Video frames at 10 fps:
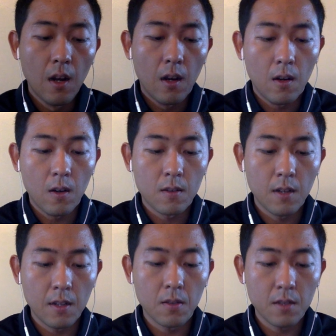어,
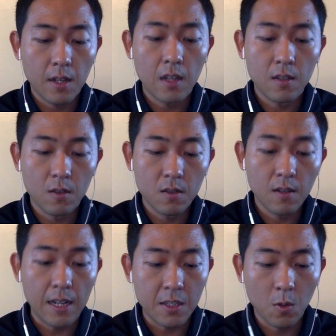그래서 제가 그것을
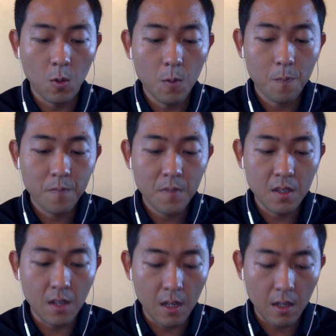가지고
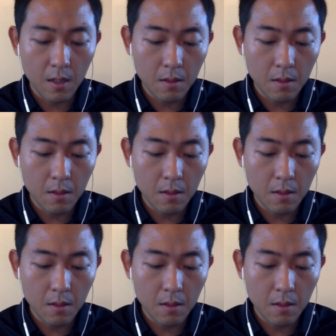이제